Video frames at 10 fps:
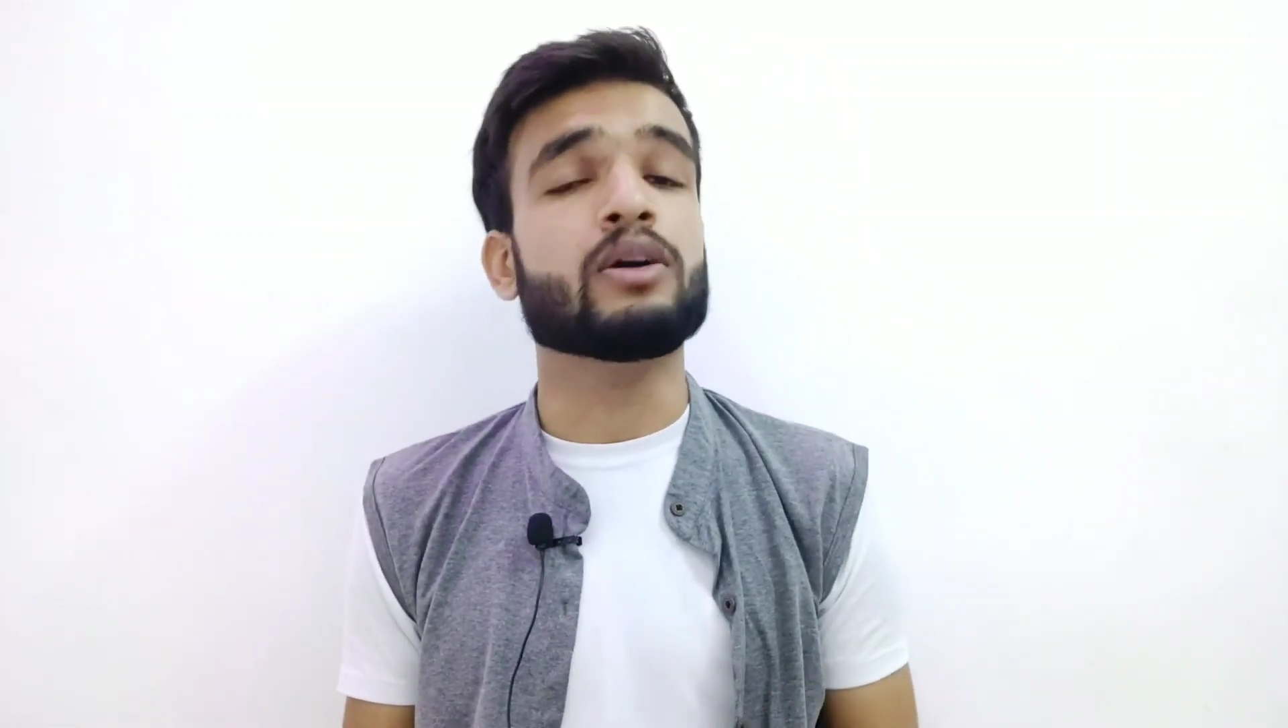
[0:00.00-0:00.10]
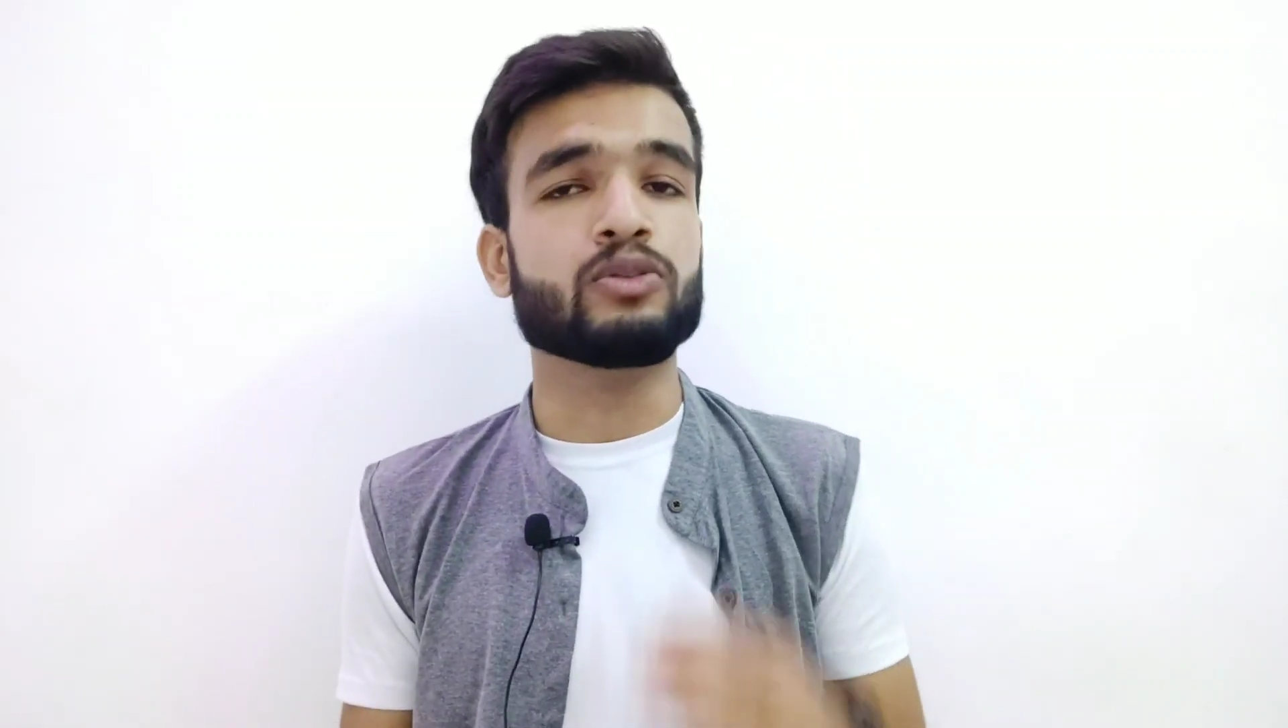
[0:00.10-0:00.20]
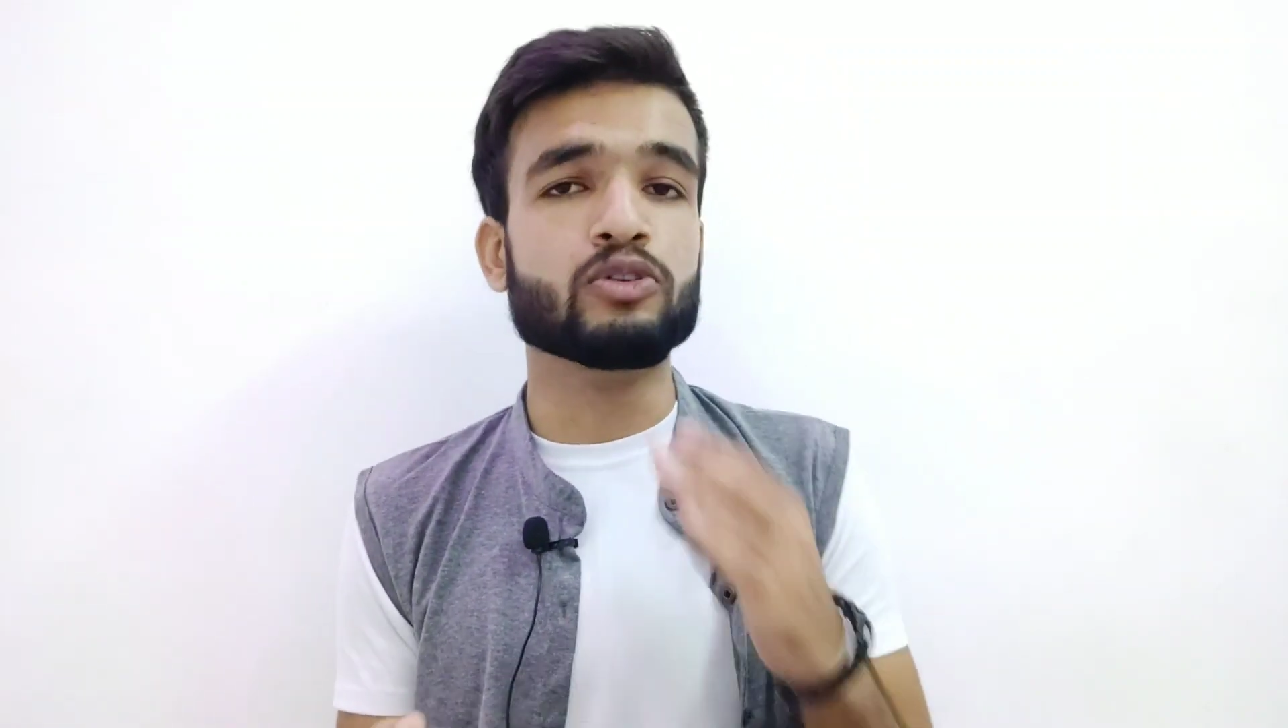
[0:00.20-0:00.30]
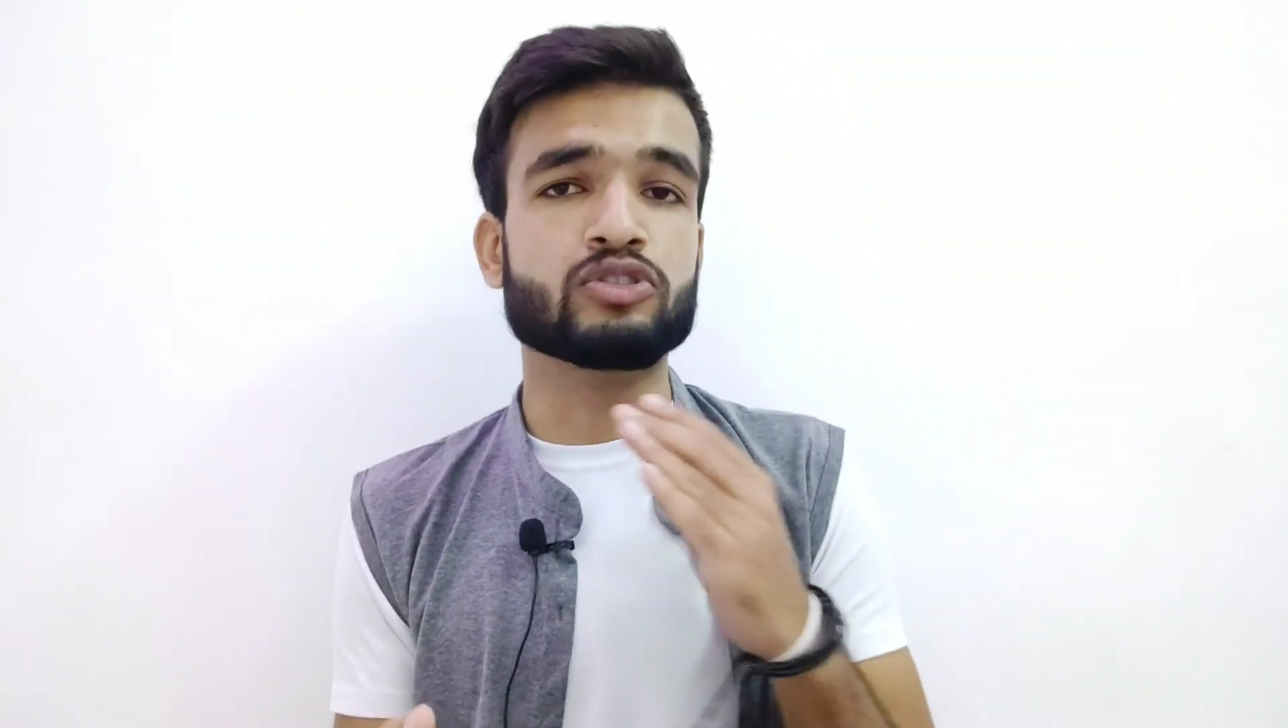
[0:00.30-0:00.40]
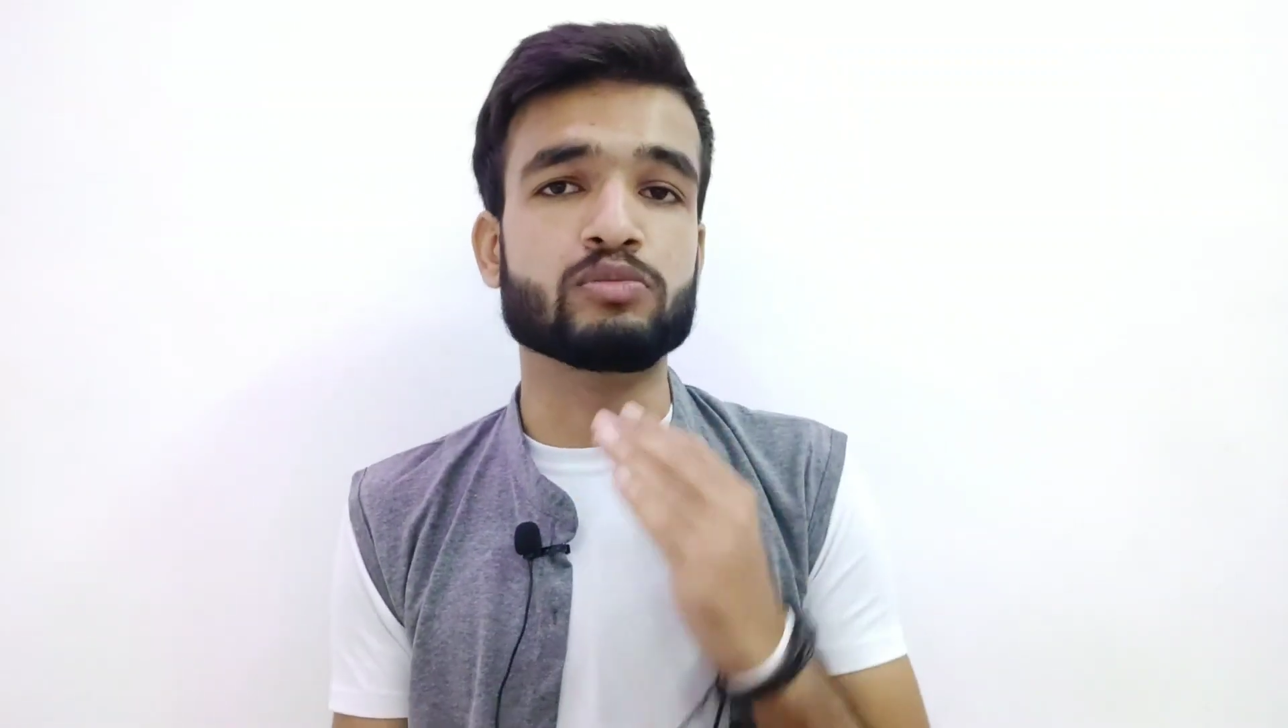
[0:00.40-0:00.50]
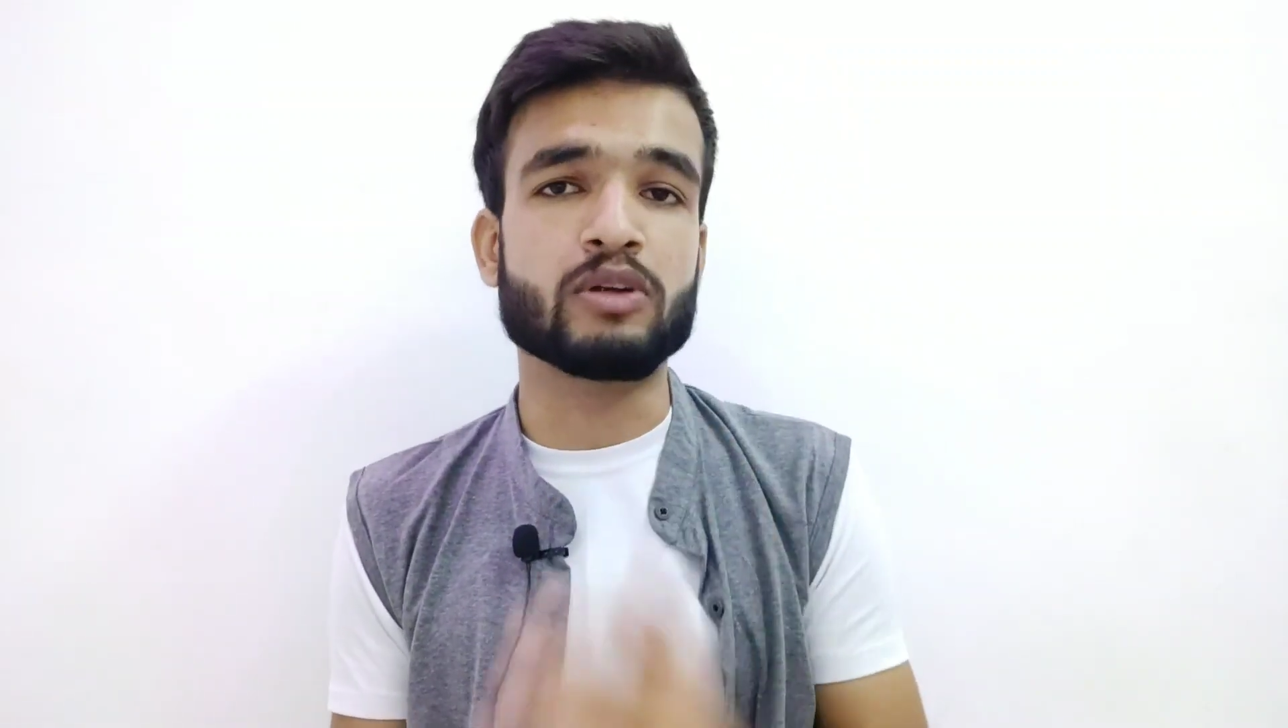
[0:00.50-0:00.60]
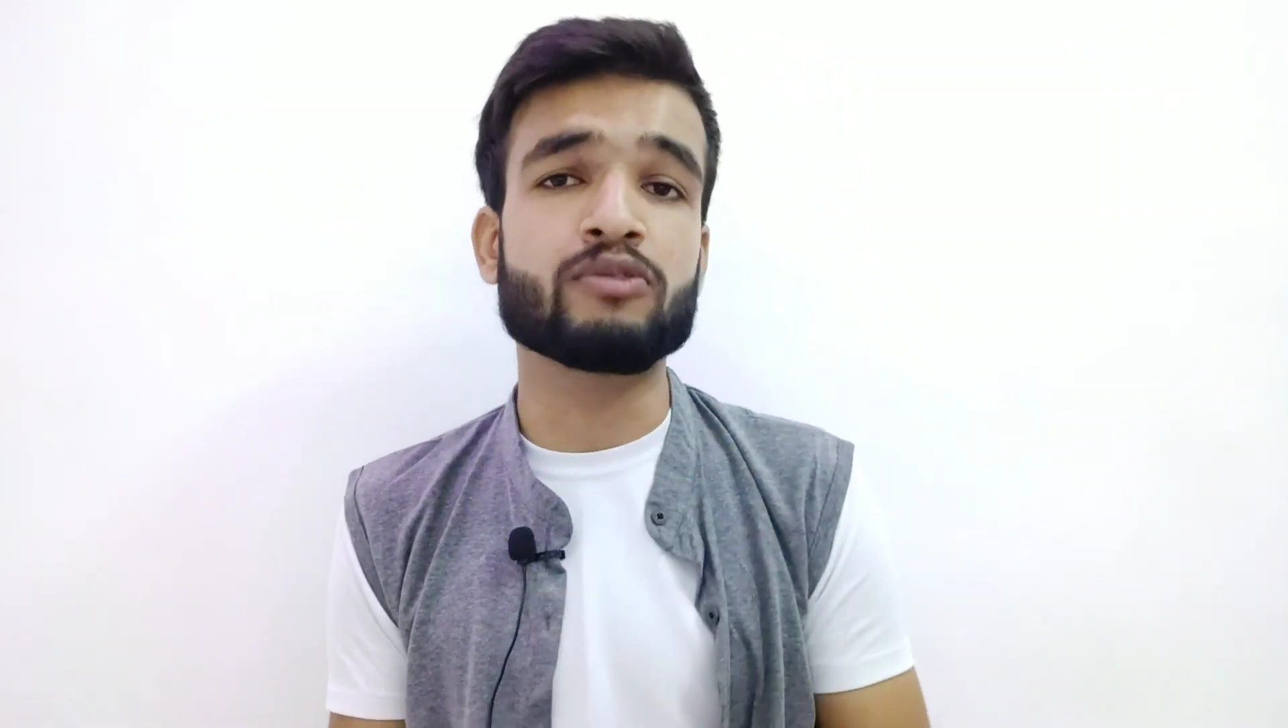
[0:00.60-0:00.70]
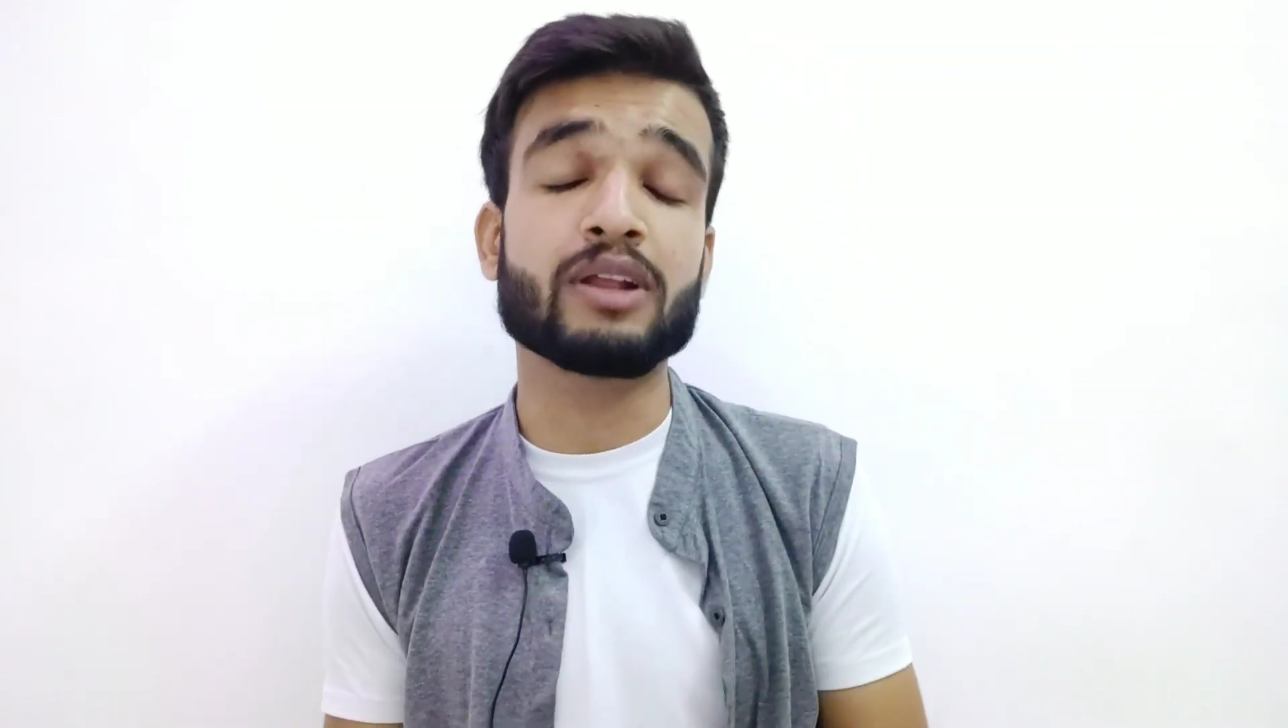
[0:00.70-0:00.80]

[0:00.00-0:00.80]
दोस्तों ब्राउन